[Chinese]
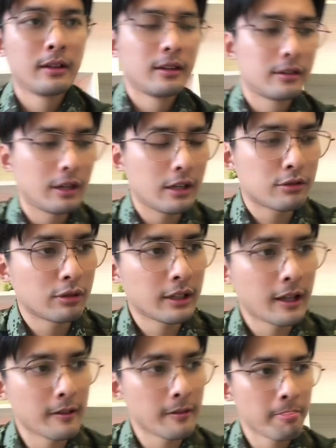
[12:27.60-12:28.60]
所以说
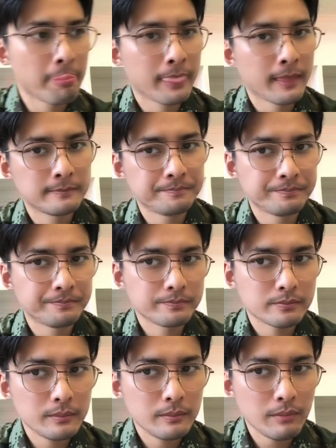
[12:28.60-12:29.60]
呢，
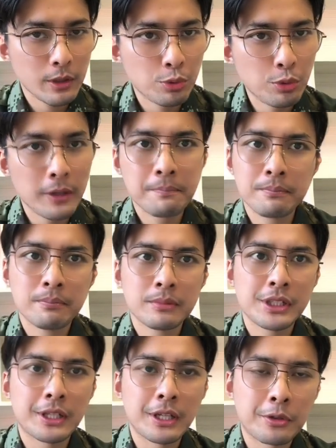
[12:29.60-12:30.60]
对
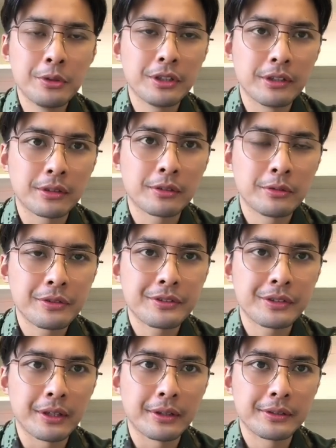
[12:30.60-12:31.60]
这个空壳公司
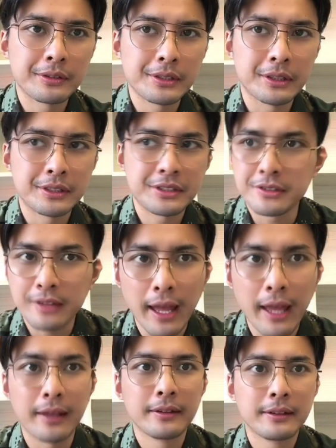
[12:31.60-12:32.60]
的这个制
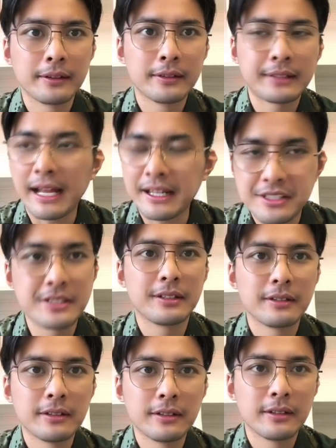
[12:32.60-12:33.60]
裁、打击
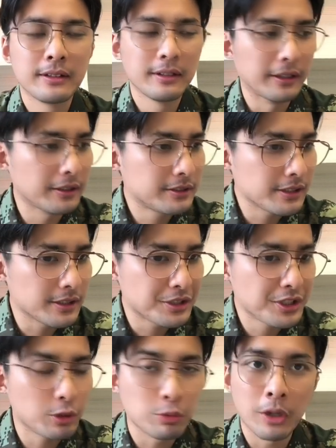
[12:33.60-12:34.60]
和这个
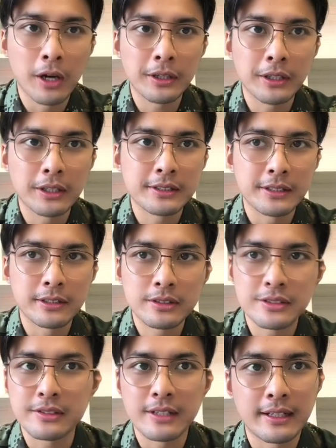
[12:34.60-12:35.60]
稀土行业的这个
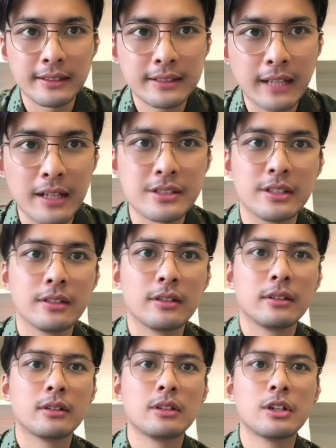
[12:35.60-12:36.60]
制裁跟打击，
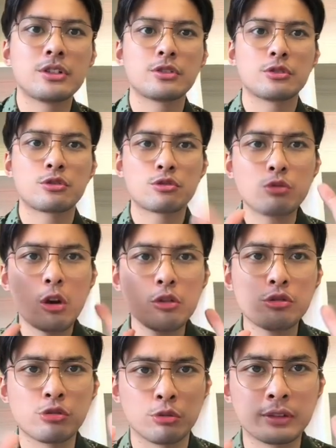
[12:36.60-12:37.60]
这是
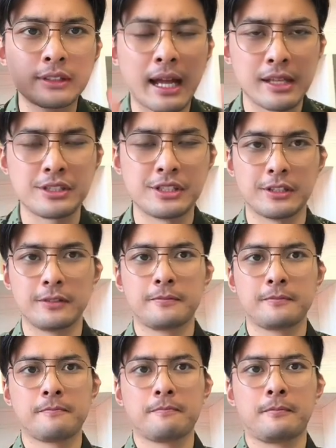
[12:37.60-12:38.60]
双重打击
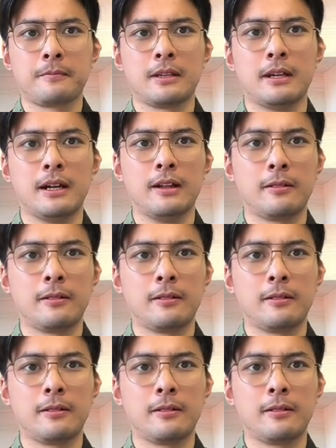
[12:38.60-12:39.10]
啊。